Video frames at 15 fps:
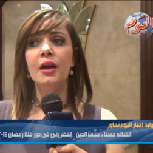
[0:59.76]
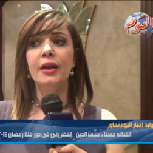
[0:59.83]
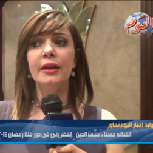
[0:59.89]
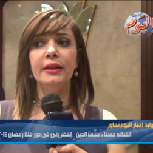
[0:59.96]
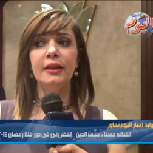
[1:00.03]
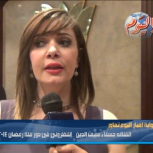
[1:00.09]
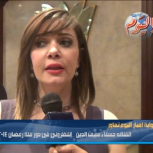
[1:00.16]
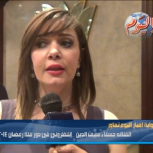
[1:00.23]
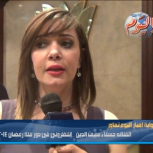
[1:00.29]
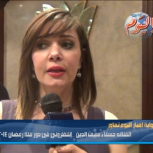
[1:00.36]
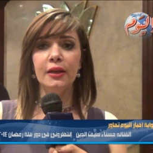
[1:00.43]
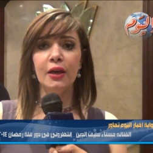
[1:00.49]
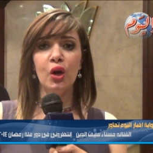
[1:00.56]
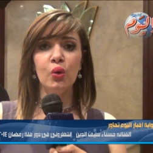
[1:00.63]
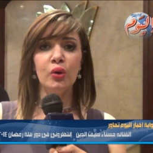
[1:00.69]

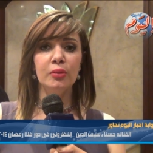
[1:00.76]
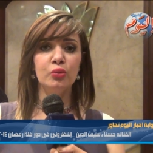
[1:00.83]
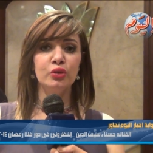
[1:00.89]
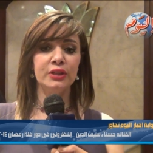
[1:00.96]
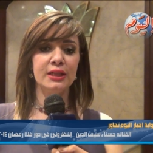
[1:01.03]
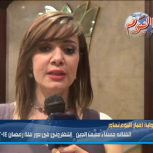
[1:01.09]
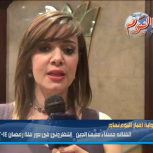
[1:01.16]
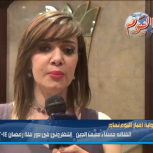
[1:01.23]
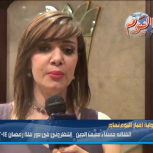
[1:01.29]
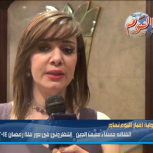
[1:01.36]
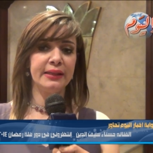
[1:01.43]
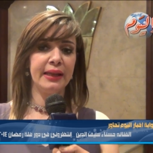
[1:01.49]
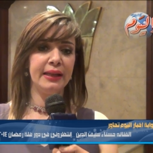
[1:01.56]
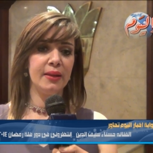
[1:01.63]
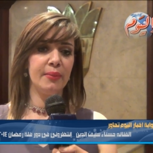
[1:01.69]
آه، هو مسلسل
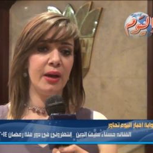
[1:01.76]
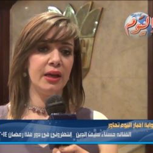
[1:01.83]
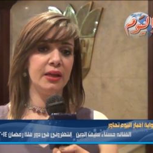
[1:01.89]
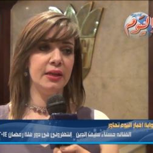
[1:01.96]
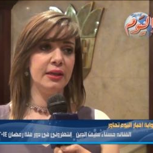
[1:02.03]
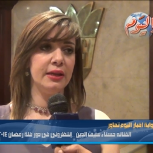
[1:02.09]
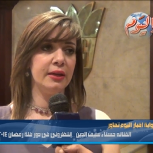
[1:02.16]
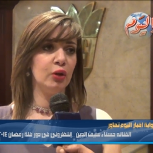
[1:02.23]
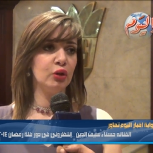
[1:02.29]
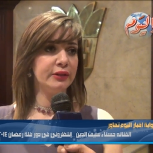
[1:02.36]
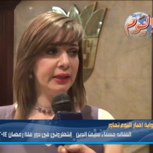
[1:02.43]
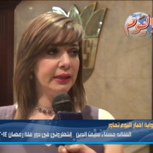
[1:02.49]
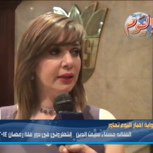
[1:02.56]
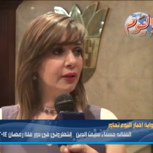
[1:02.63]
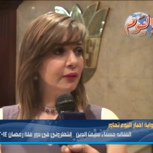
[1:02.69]
بيتكلم عن
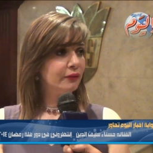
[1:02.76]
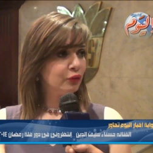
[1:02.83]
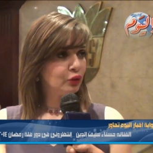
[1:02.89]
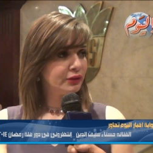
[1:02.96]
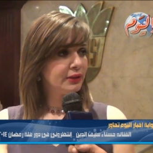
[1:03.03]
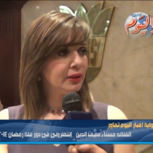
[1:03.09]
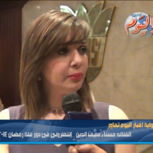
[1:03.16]
أوتيل في وسط